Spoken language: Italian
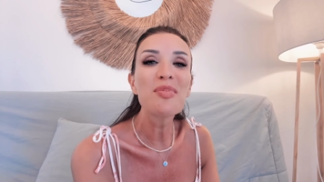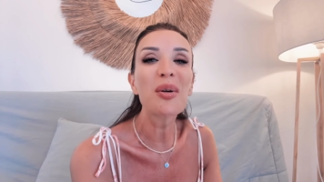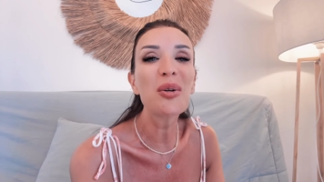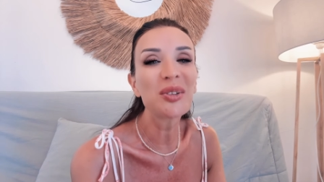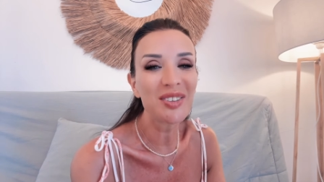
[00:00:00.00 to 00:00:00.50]

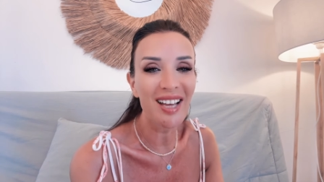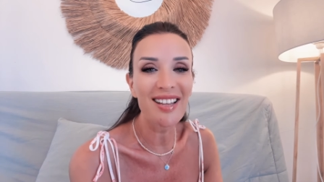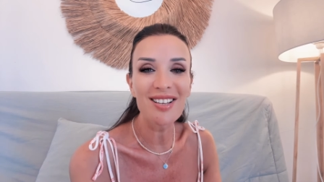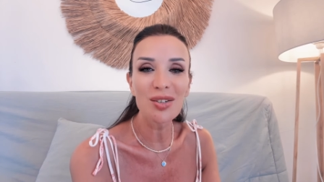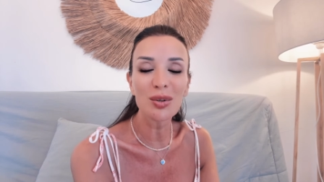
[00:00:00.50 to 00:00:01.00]
pronta ad
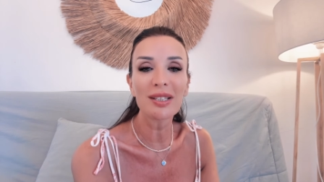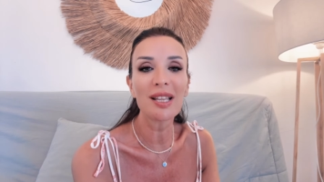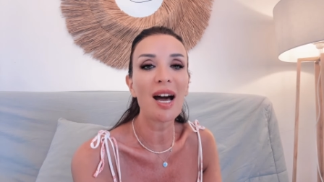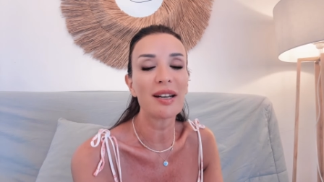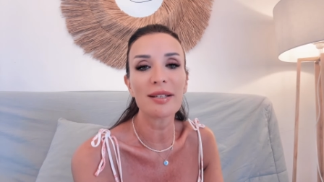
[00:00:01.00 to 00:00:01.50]

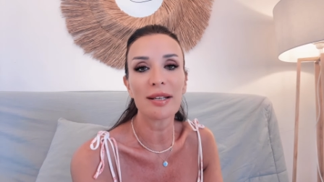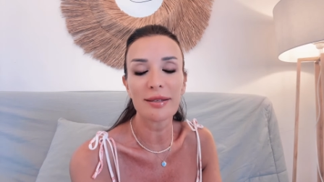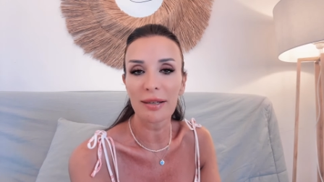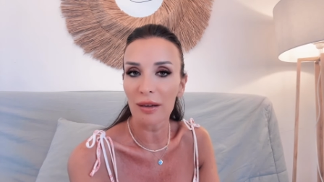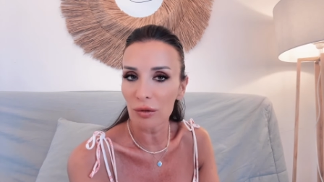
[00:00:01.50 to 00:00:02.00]
ascoltare
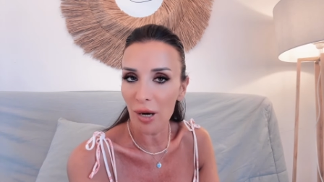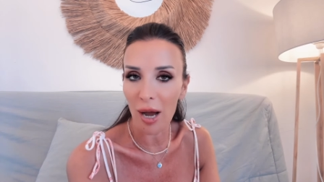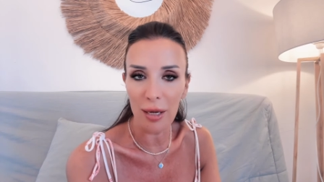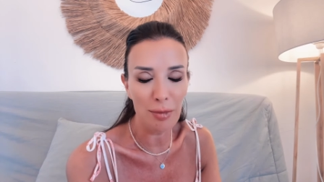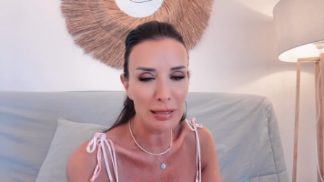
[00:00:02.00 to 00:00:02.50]
senza
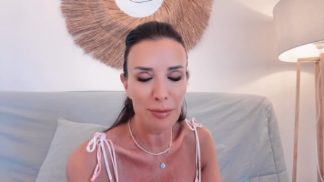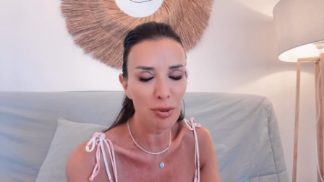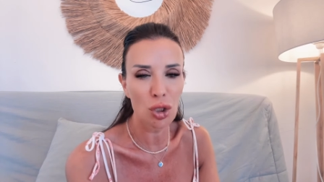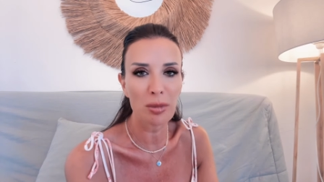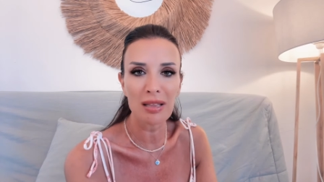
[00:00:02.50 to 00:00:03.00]
lavorare, ma
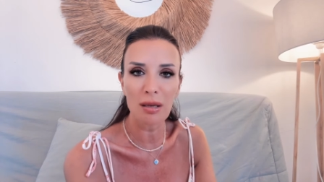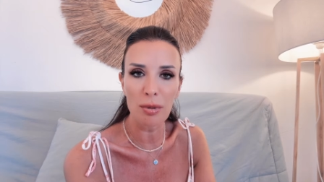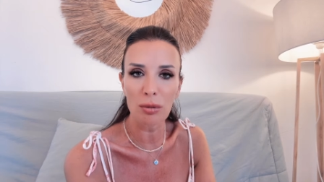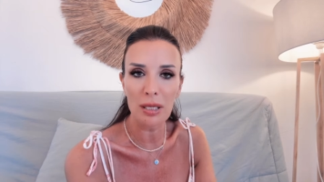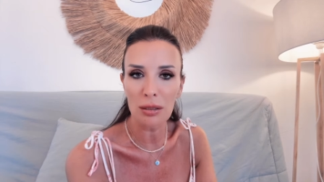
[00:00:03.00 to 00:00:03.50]
semplicemente
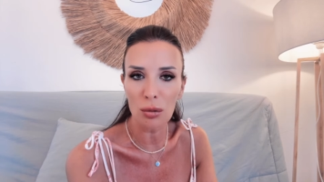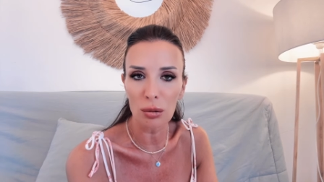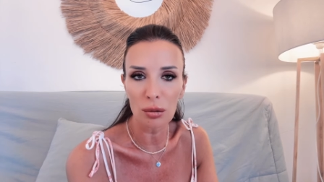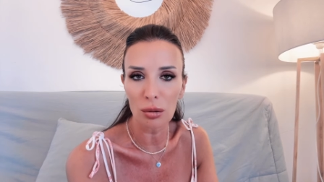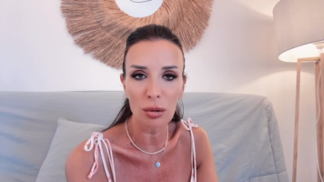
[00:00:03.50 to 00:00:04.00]
per un
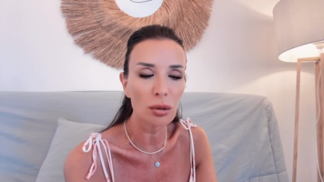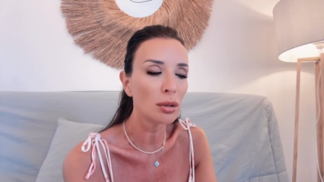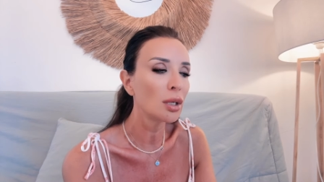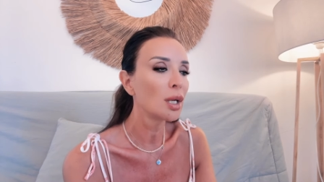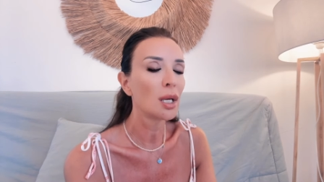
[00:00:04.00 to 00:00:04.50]

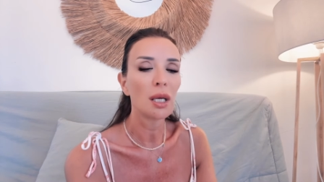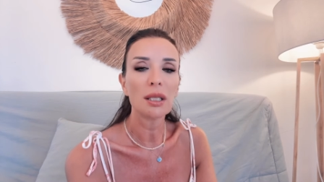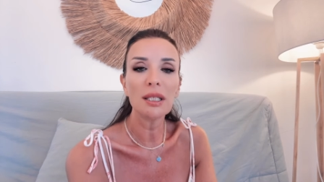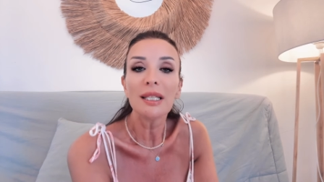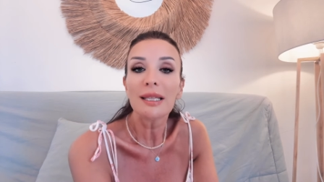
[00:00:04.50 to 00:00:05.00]
ascolto
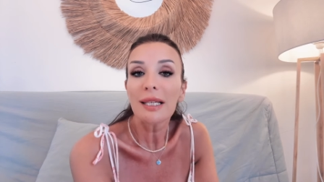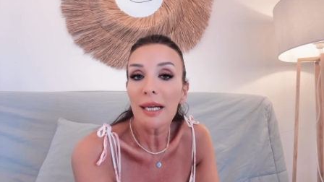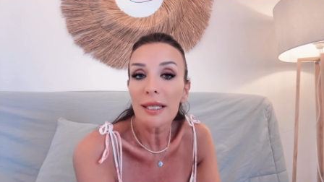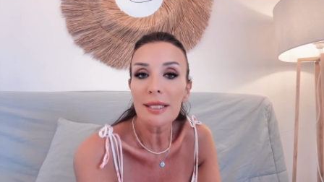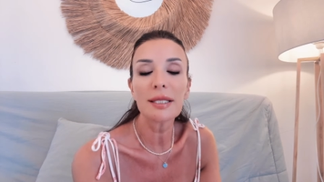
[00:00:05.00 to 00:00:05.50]
di
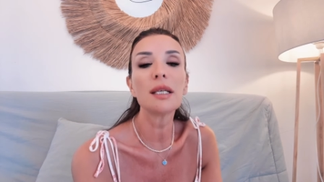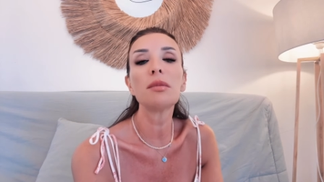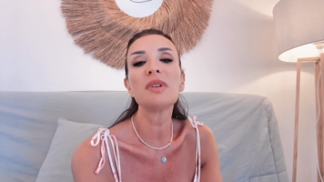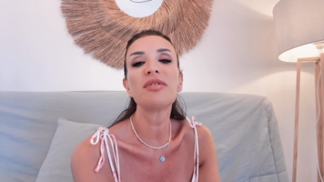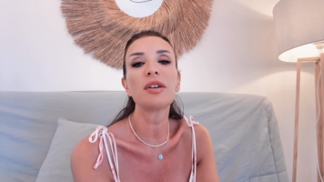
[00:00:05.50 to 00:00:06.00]
interesse,
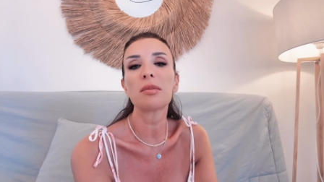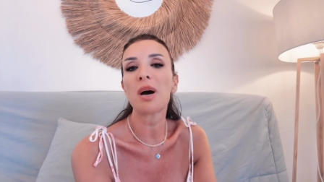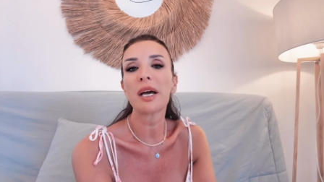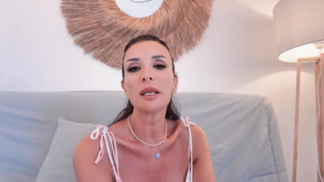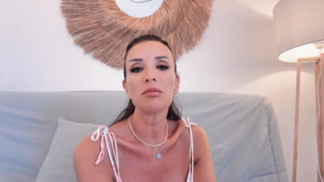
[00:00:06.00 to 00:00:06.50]
mi
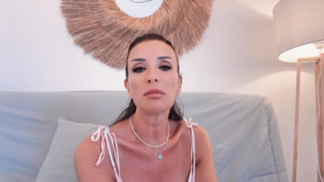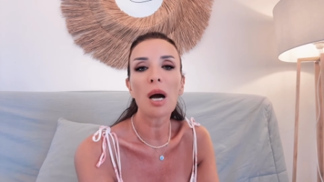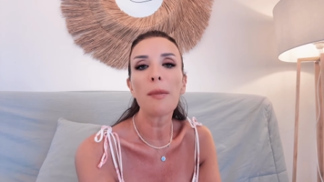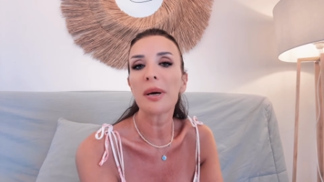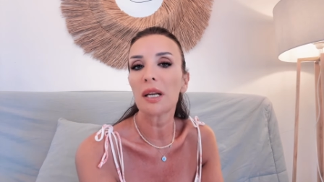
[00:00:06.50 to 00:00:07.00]
fermai
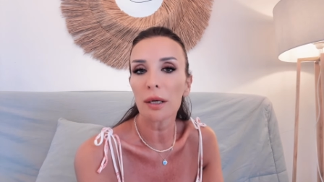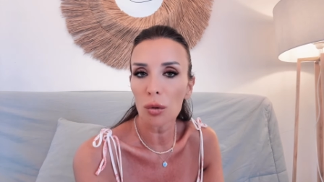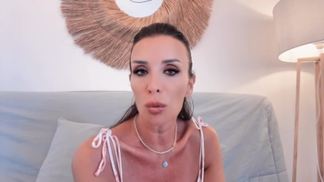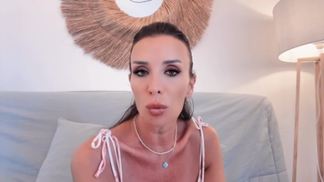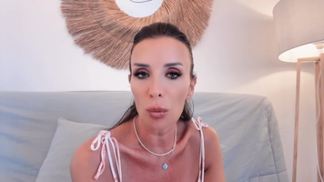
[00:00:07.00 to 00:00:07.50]
a parlare
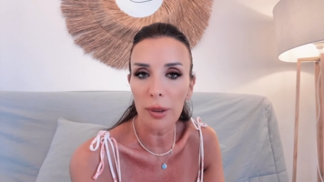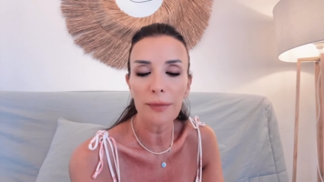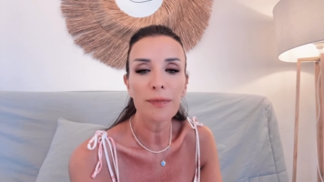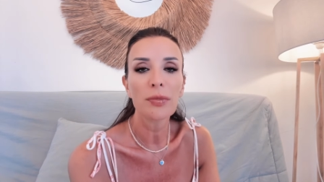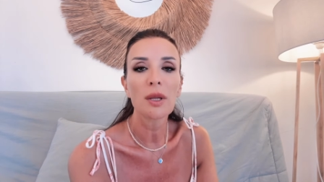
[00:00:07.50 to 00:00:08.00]
con lui.
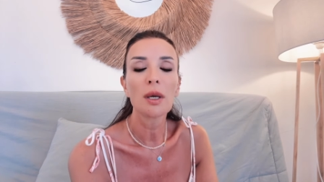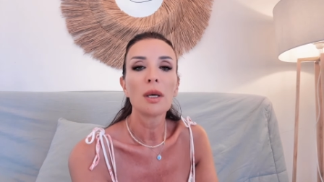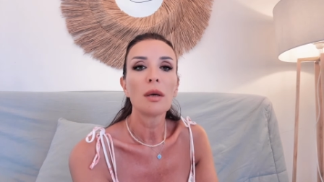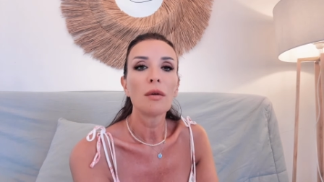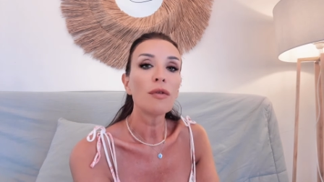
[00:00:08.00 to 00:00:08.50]

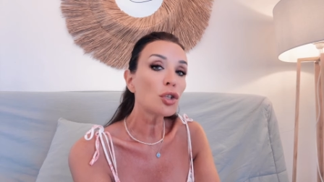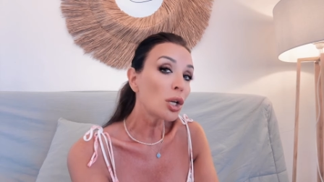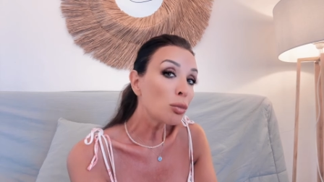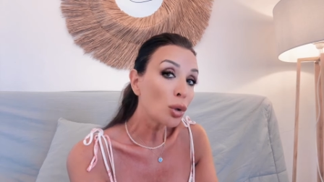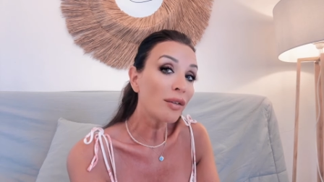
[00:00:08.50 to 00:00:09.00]

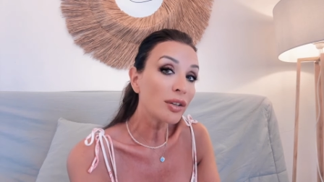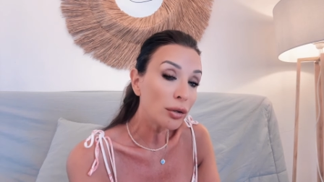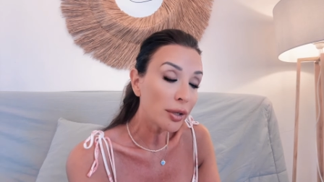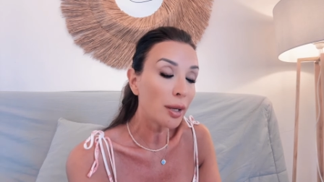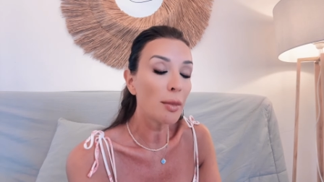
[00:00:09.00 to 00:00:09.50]
Facemmo una
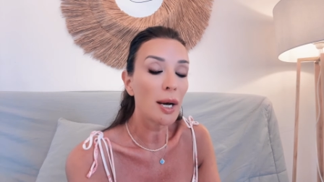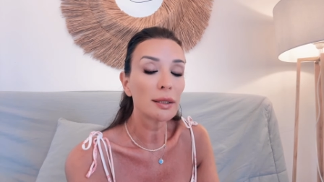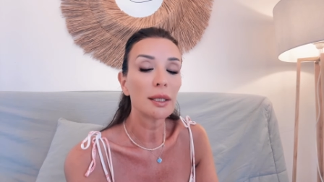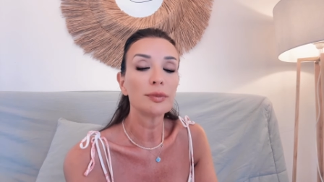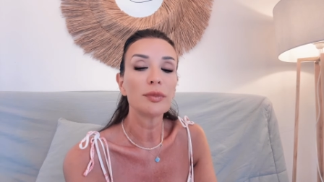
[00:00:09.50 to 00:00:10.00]

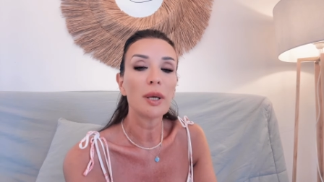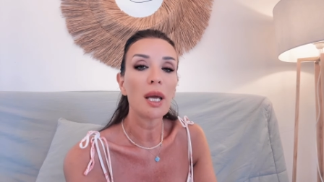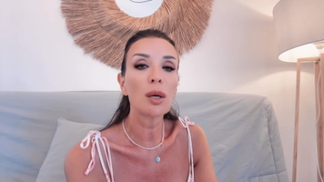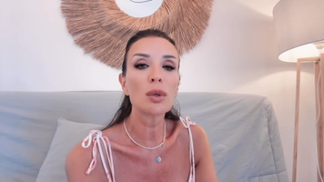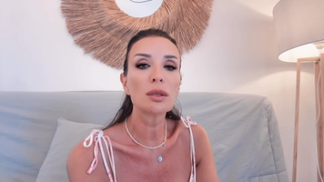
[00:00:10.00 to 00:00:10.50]
videochiamata
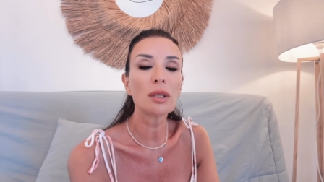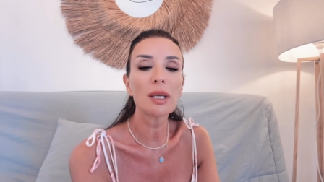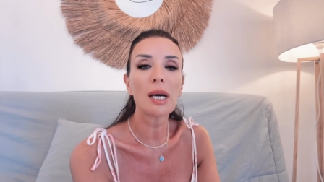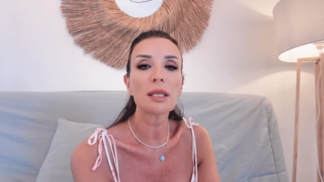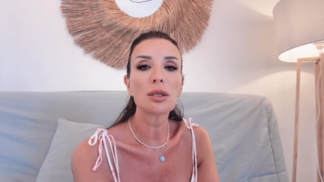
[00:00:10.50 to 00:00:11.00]
e questo
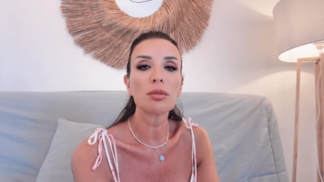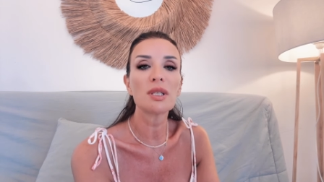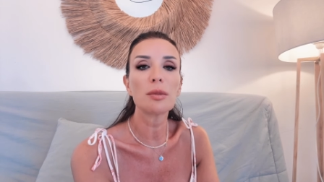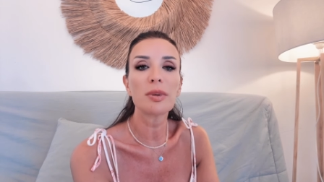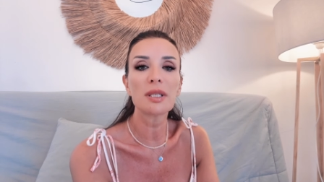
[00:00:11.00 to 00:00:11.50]
ragazzo mi
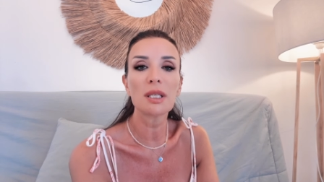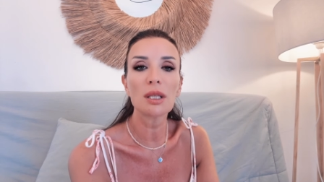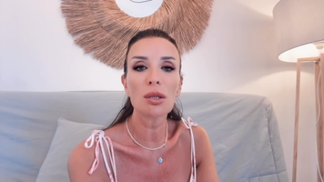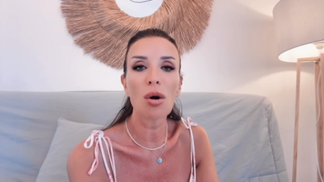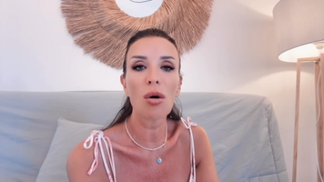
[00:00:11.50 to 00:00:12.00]
si
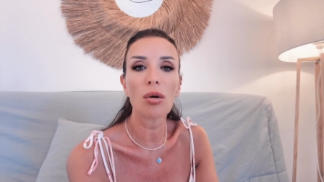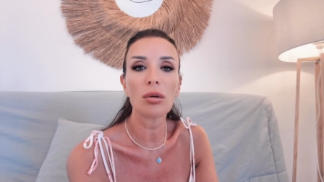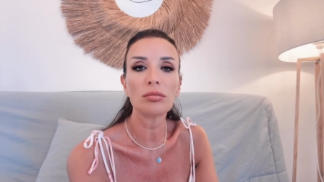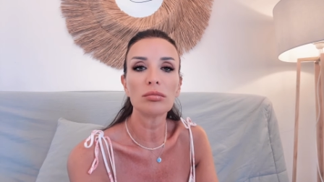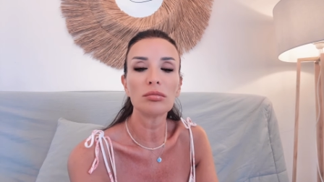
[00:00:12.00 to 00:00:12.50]

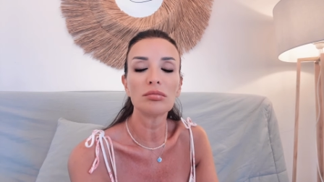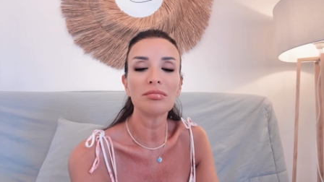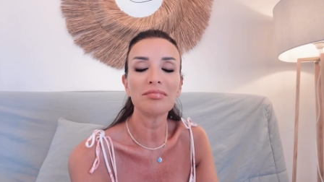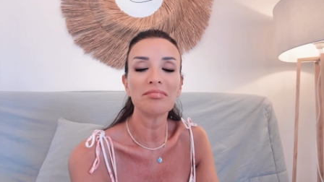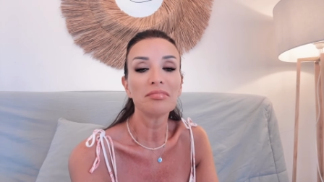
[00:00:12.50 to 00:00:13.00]
presentò mh,
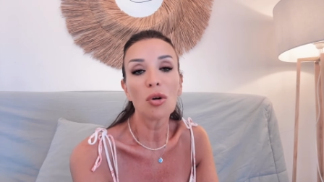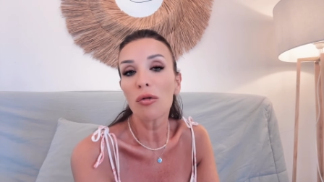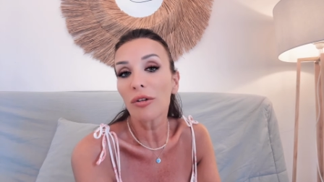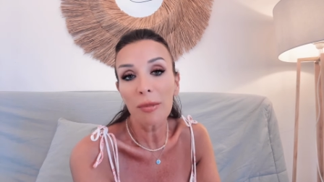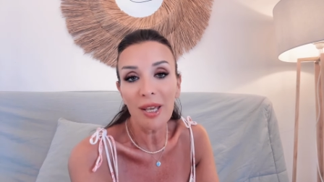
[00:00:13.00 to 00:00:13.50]
mm,
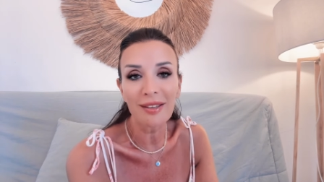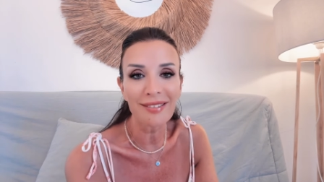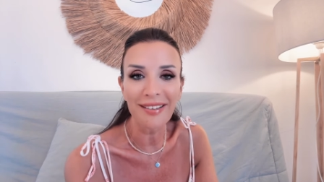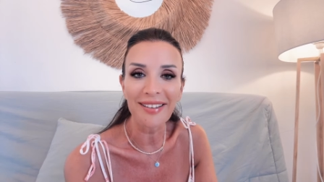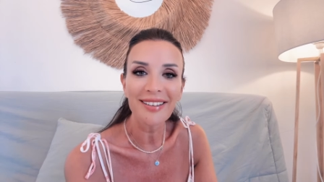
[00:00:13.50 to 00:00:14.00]

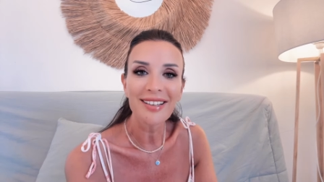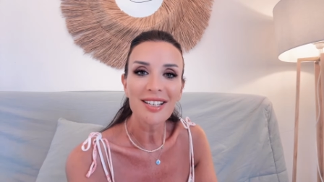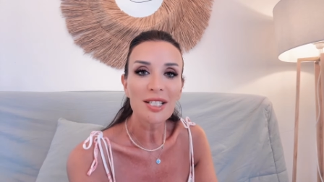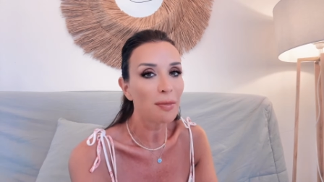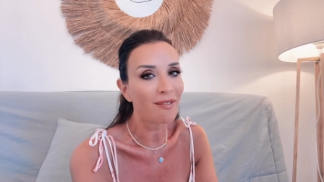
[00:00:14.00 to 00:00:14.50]
ovviamente
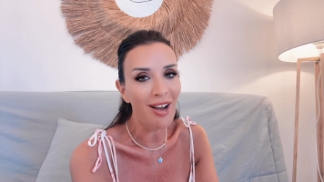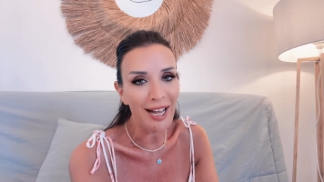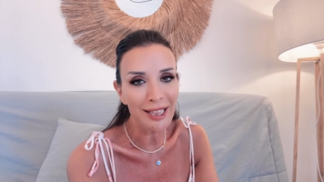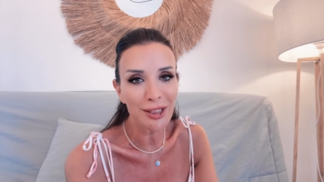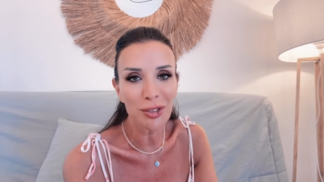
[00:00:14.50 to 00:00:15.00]

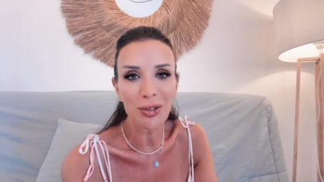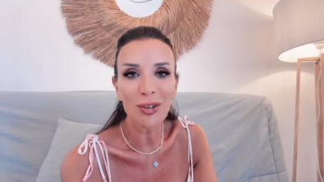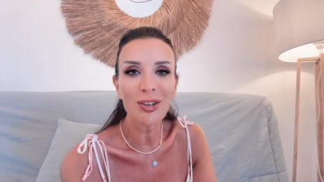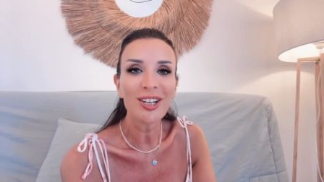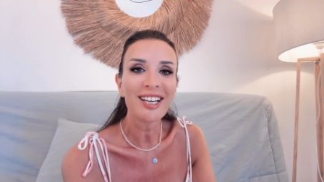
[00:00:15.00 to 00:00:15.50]
spavaldo,